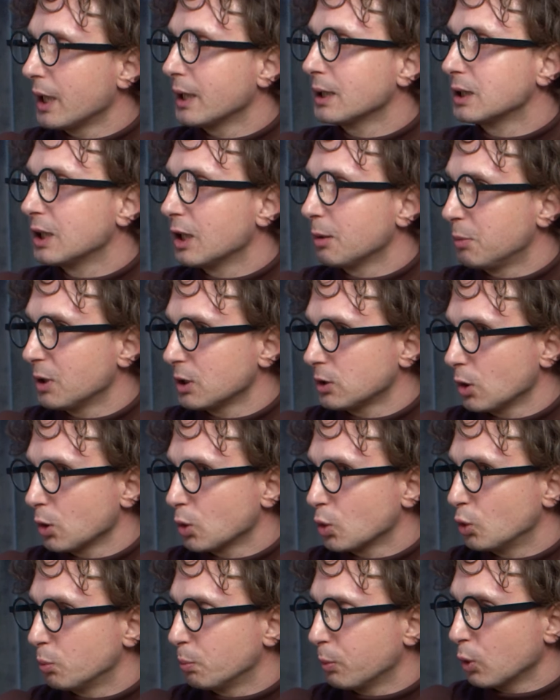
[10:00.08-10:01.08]

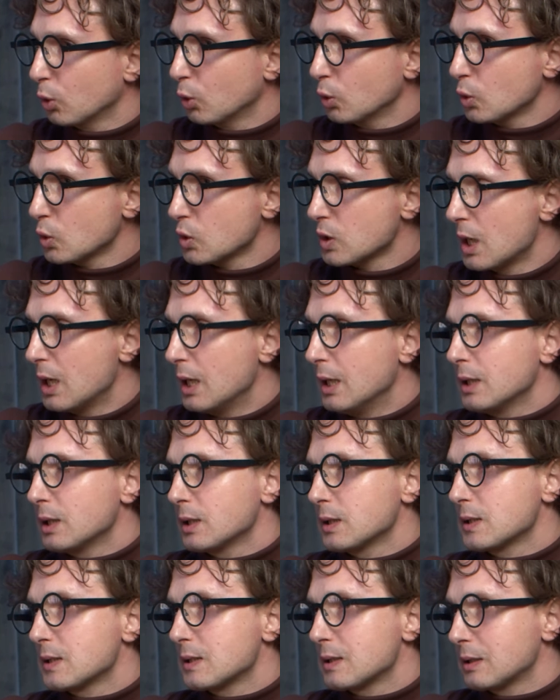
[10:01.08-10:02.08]
LGBTQ, mhm.
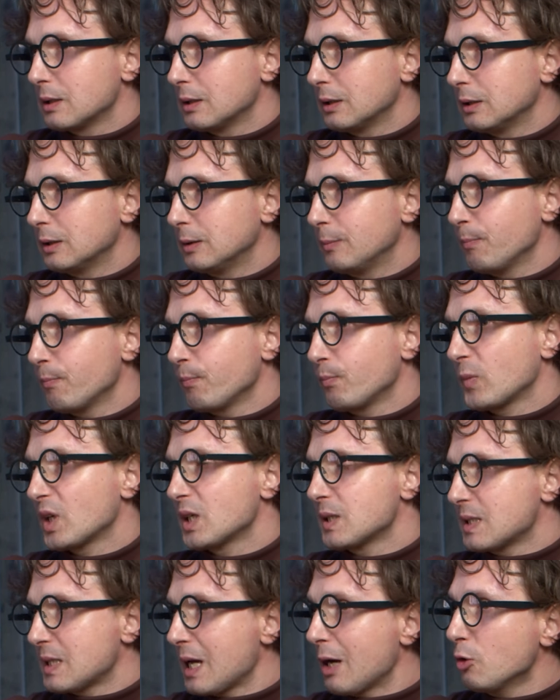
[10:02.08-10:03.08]
z mm,
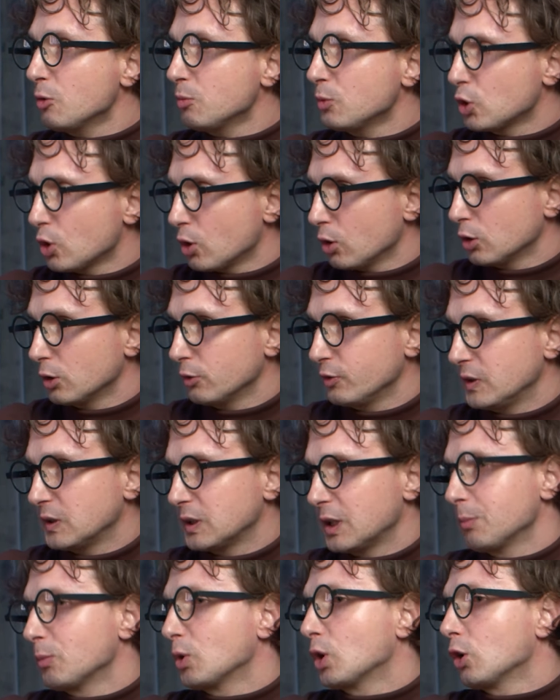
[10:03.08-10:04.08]
całym
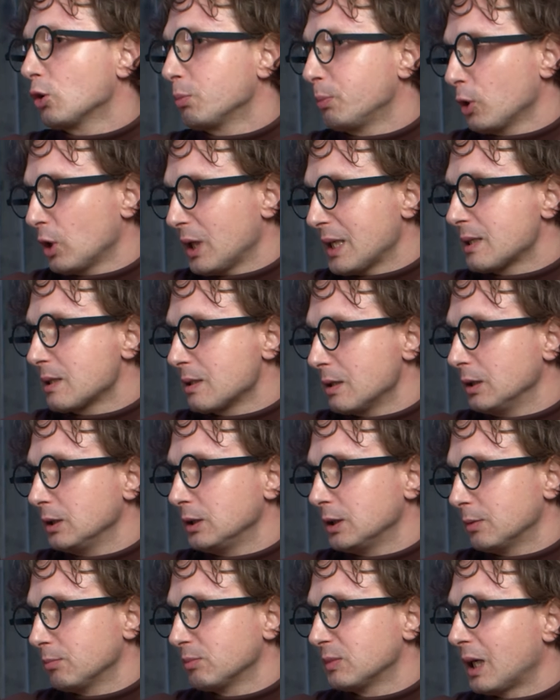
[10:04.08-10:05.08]
środowiskiem
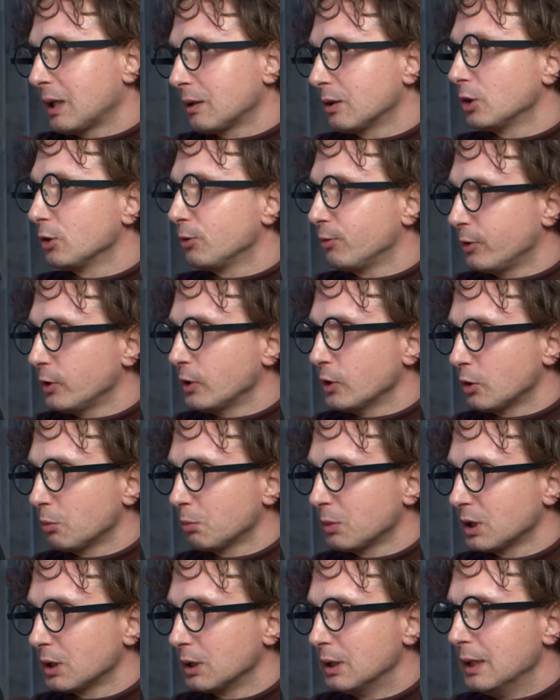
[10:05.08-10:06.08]
korporacyjnym danej
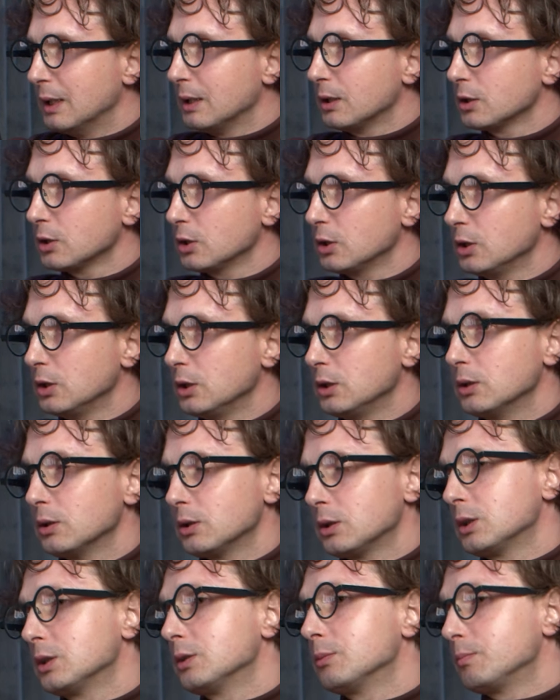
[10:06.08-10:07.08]
firmy. I
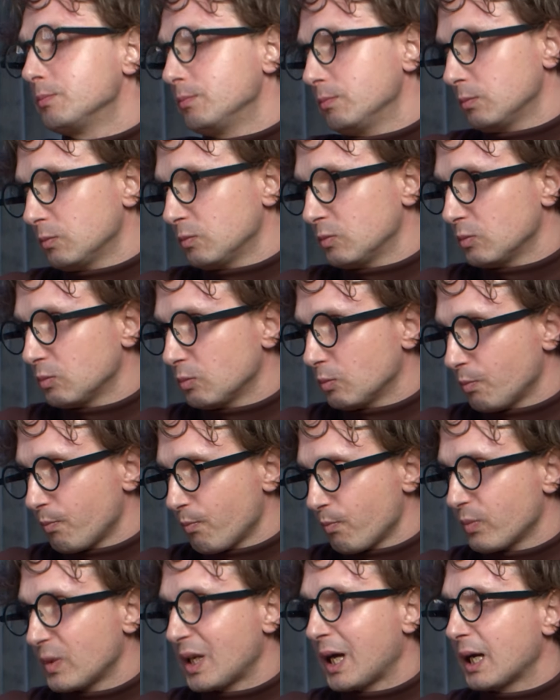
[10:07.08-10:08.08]
e, mm,
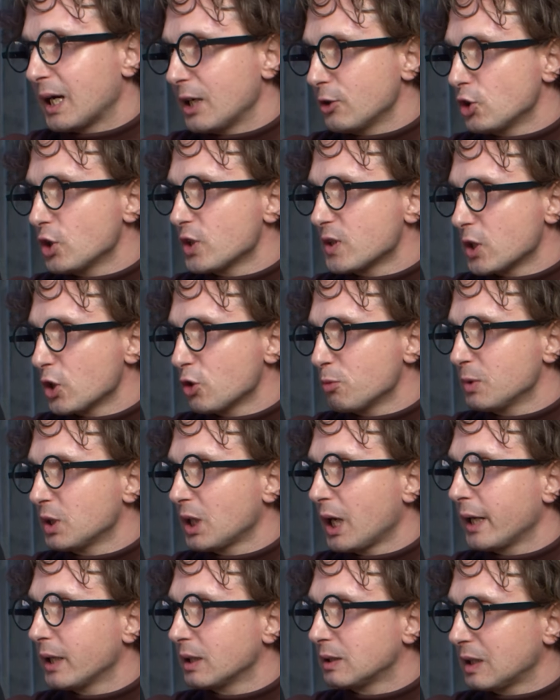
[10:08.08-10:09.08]
na razie jesteśmy
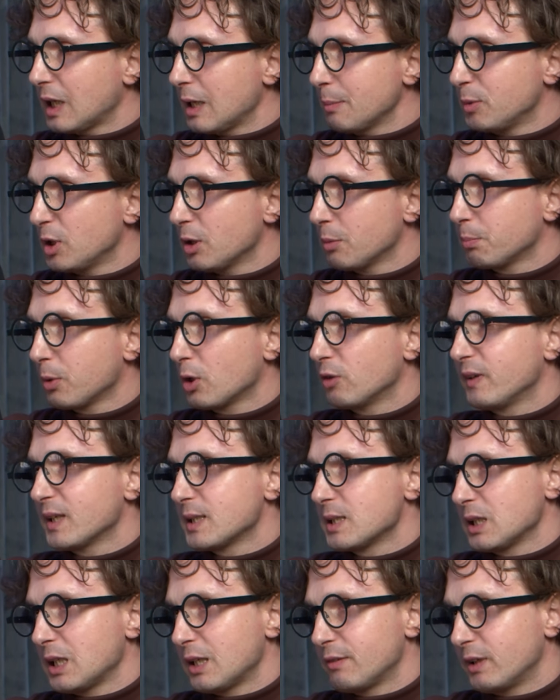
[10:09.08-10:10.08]
na etapie
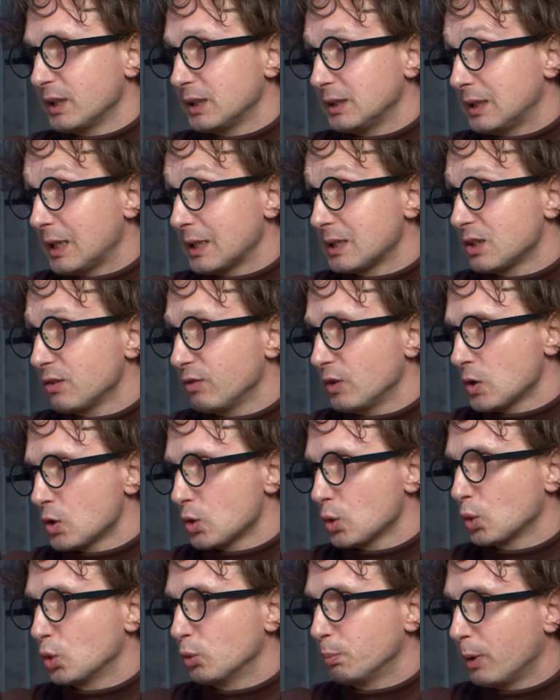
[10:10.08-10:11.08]
prowadzenia walidacji w
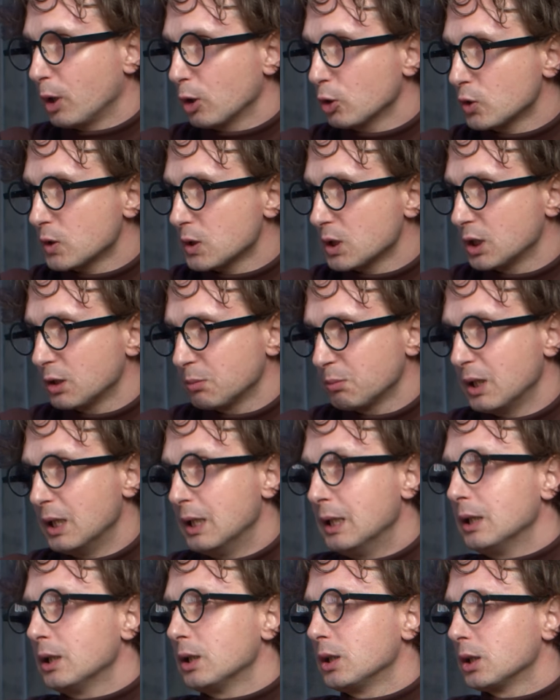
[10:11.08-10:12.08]
języku polskim.
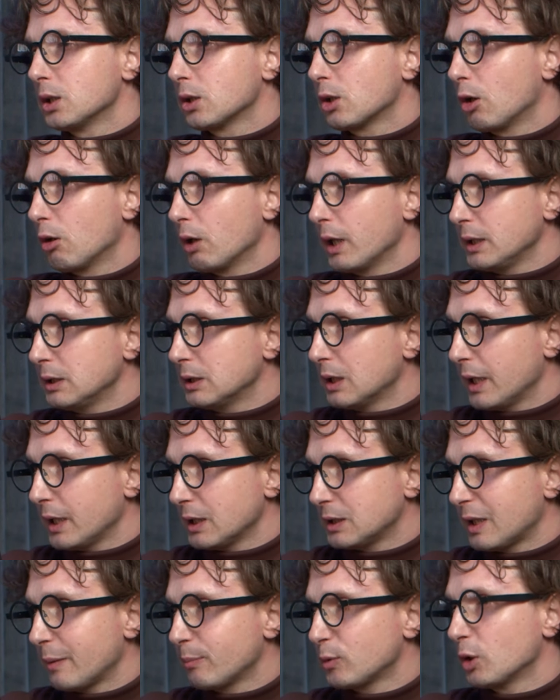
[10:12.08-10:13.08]
E, kolejny
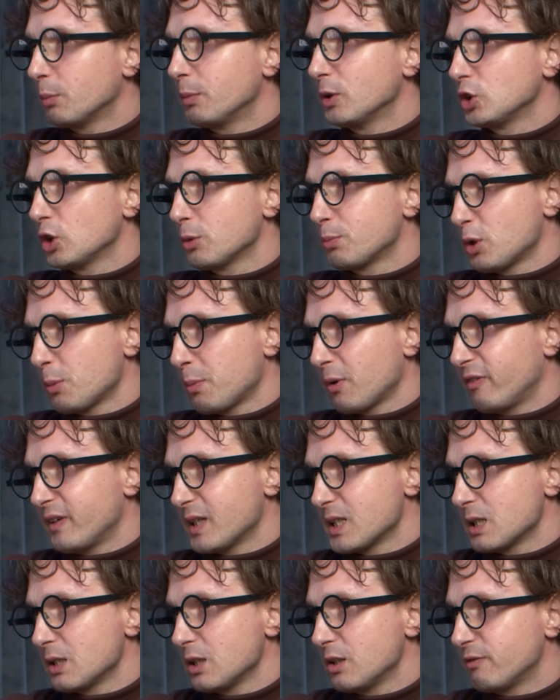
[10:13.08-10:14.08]
etap to będzie
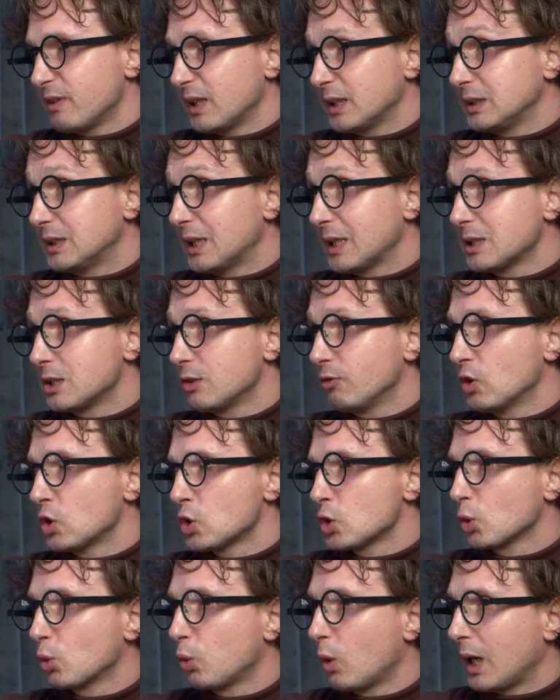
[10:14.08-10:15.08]
przeprowadzenie walidacji w
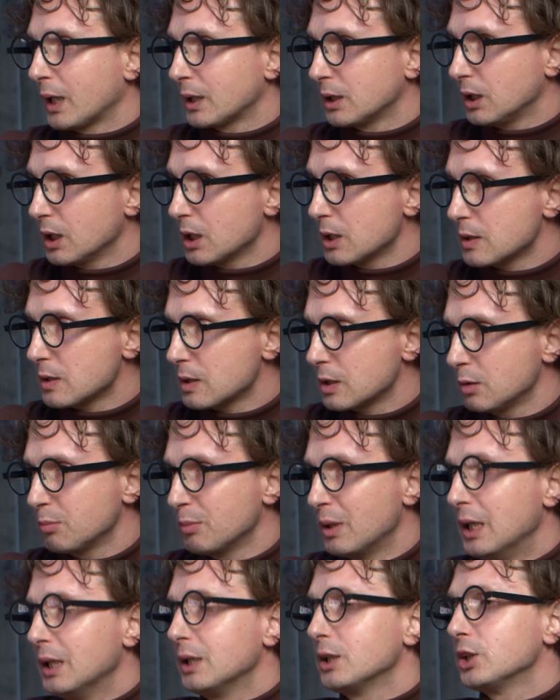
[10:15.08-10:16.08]
języku
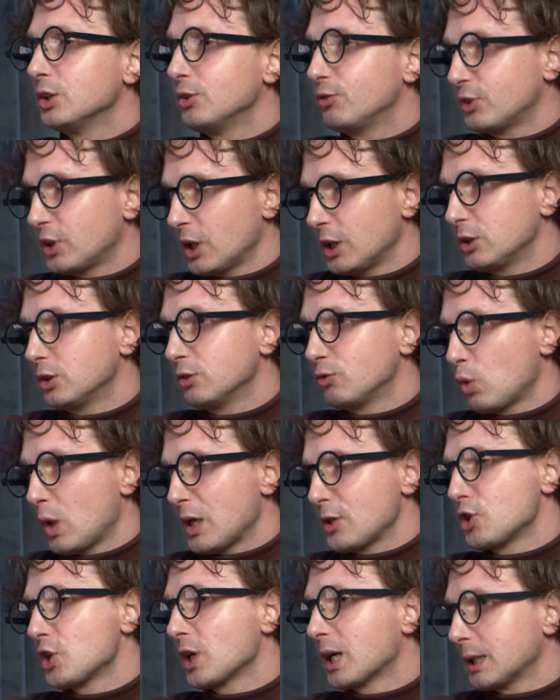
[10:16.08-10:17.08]
angielskim, i wtedy
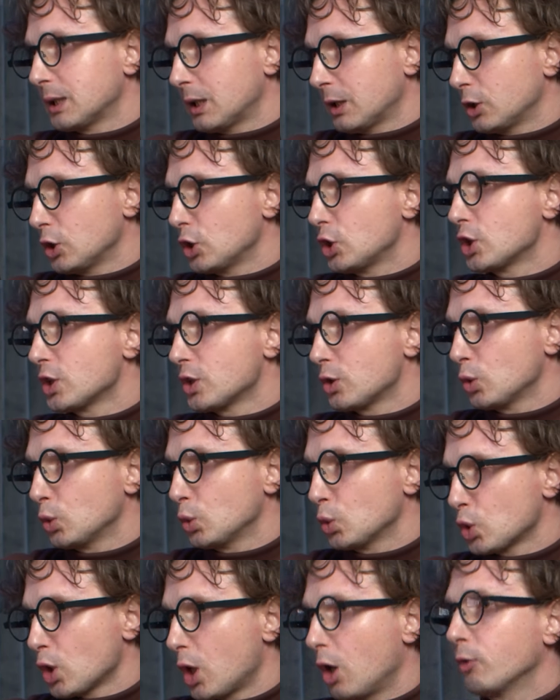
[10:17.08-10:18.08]
właśnie Kanadyjczycy
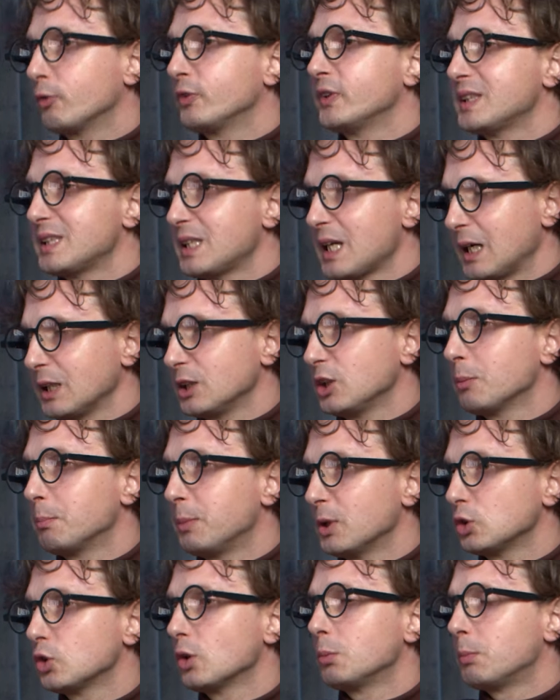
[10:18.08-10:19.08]
już oficjalnie
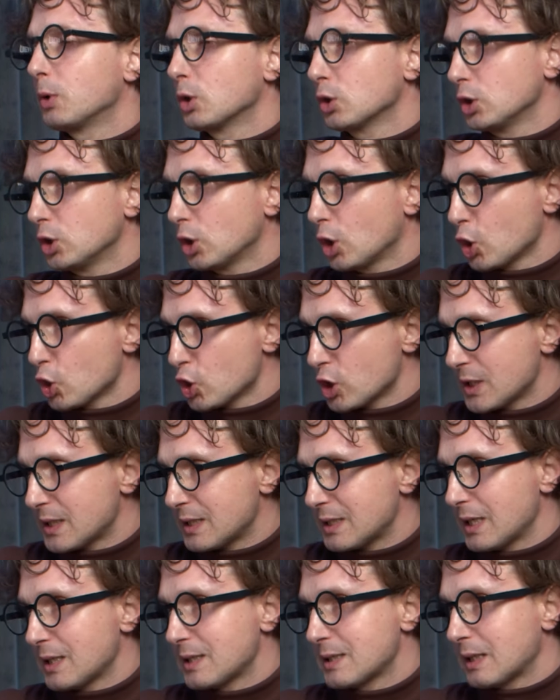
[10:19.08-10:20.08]
będą mogli
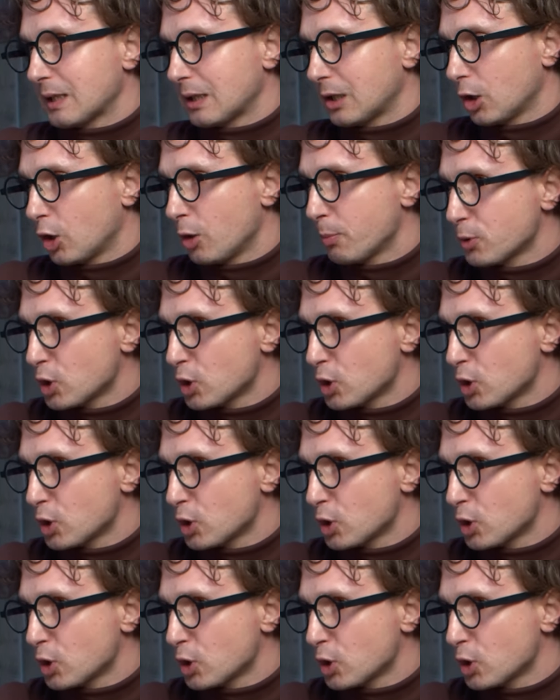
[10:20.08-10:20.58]
korzystać z takiego